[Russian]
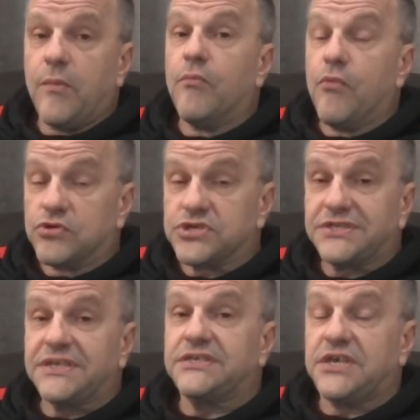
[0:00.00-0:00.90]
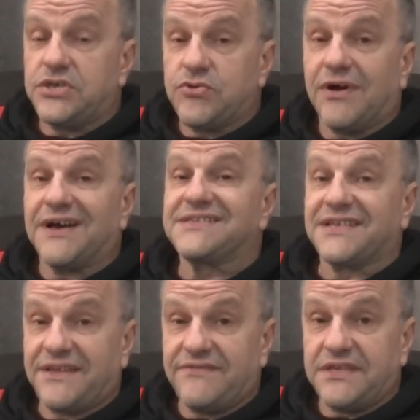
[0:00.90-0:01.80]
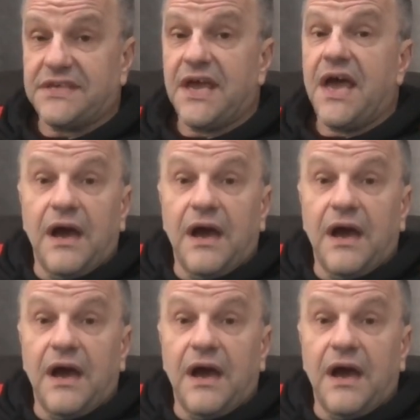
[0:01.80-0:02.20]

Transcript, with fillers: может ее остановить,